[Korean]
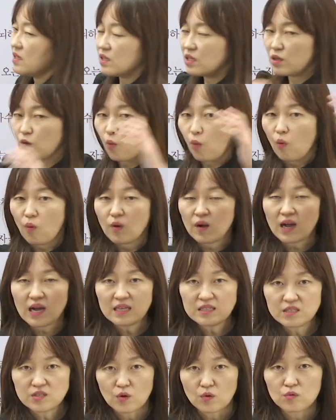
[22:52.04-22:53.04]
이
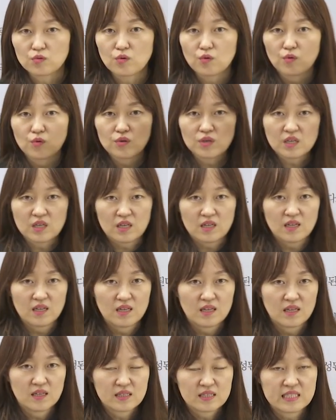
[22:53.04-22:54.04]
공간 정도를
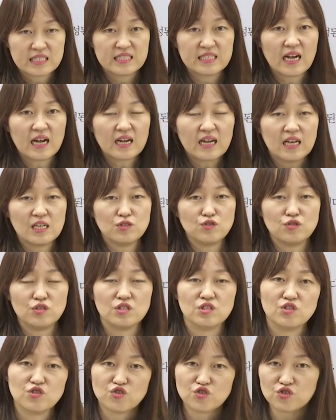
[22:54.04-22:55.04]
지각할 수
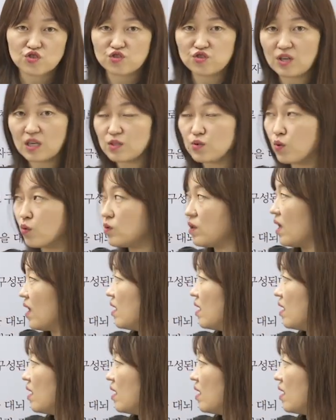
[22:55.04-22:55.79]
있는 중추가 손에